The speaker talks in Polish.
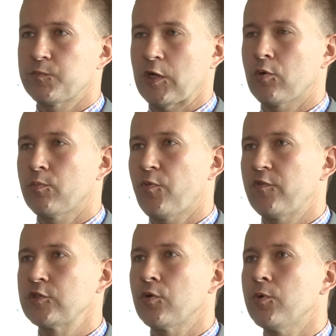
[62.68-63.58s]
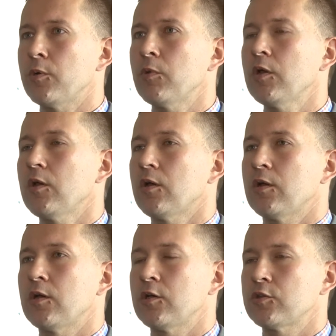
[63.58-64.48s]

taką powiedziałbym e,